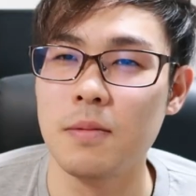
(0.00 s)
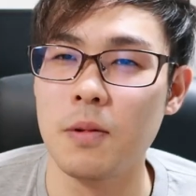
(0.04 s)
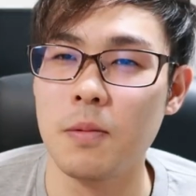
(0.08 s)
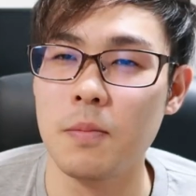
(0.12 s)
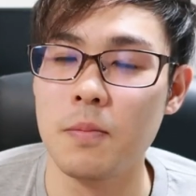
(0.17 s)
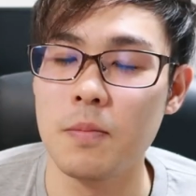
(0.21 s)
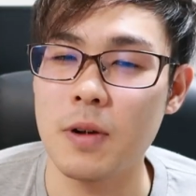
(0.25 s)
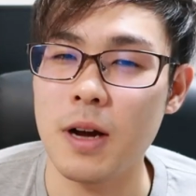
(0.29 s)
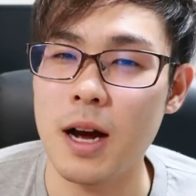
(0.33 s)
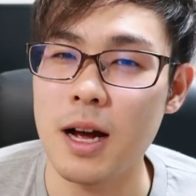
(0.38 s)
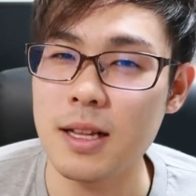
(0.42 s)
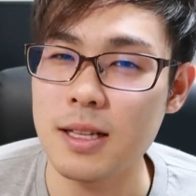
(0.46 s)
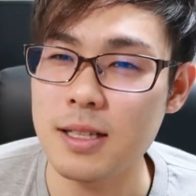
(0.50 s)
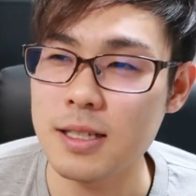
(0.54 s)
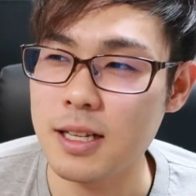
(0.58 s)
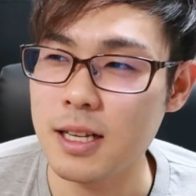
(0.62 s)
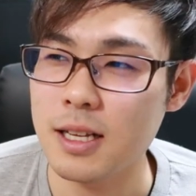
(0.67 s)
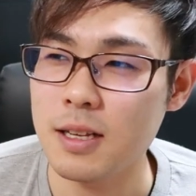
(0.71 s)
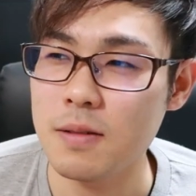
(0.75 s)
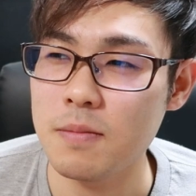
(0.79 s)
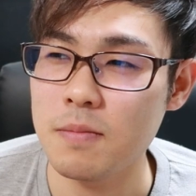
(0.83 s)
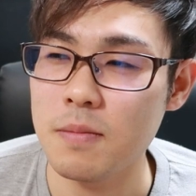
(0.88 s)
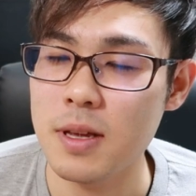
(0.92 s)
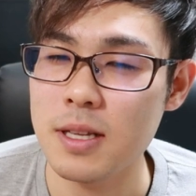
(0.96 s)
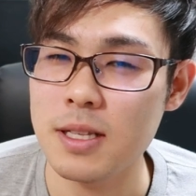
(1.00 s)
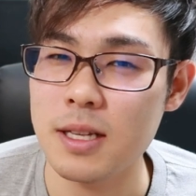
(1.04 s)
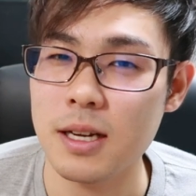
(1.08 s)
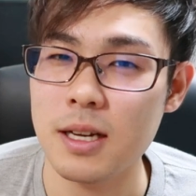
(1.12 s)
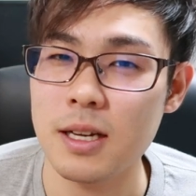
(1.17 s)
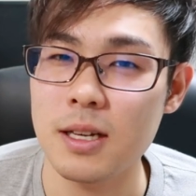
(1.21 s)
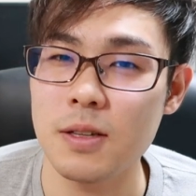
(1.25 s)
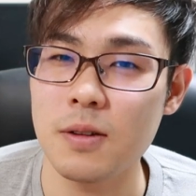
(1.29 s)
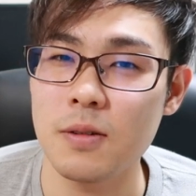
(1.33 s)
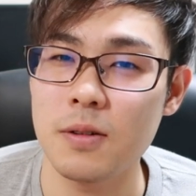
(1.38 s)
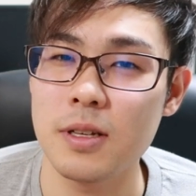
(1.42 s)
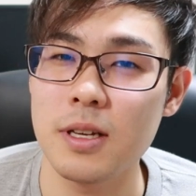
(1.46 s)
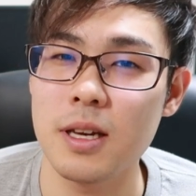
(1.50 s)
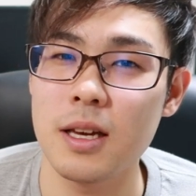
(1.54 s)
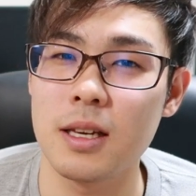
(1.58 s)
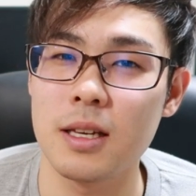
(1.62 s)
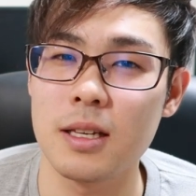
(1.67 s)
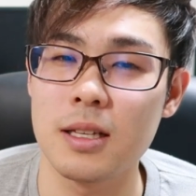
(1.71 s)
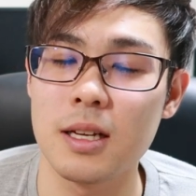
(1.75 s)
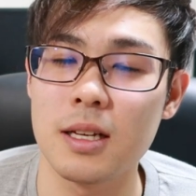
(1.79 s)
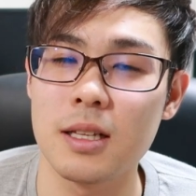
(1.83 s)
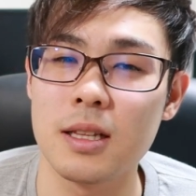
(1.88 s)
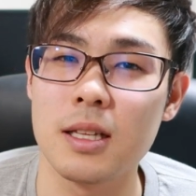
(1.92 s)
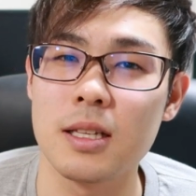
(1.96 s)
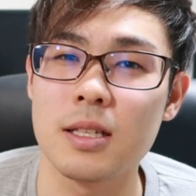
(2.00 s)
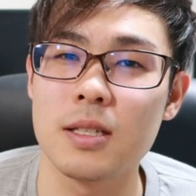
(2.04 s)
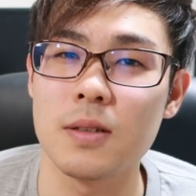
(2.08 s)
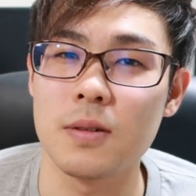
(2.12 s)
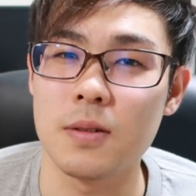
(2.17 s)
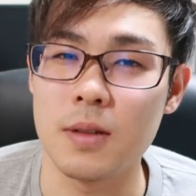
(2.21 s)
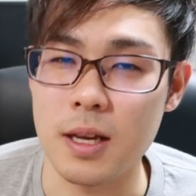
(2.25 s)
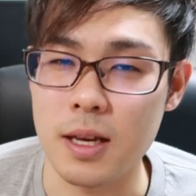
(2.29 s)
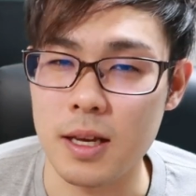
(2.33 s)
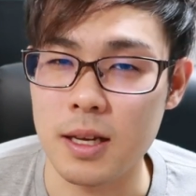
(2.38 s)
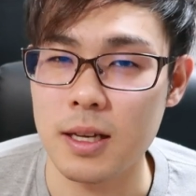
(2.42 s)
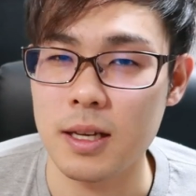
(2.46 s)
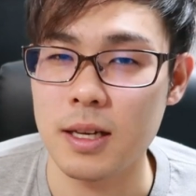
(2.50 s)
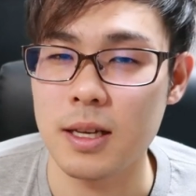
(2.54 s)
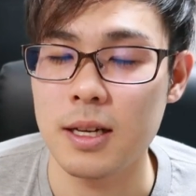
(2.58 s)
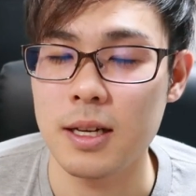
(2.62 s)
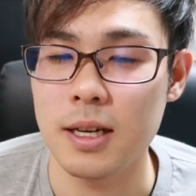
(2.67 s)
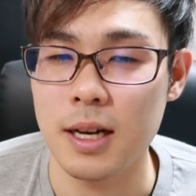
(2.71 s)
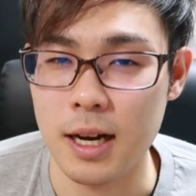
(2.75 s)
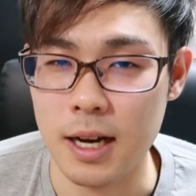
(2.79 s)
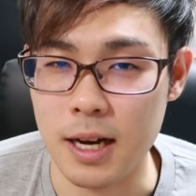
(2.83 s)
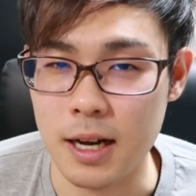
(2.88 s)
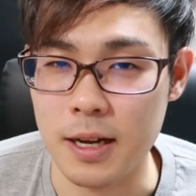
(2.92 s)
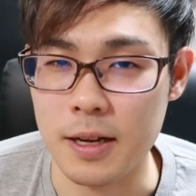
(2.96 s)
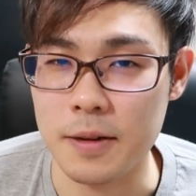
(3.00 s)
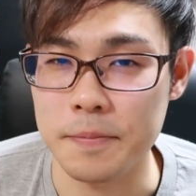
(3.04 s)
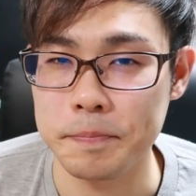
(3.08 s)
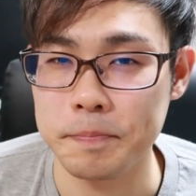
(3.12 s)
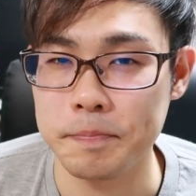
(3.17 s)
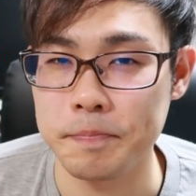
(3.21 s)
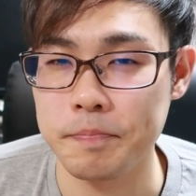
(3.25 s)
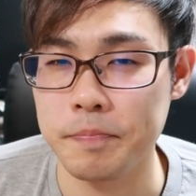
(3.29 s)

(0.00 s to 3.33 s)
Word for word: もう完全に目先の利益なんですよねはい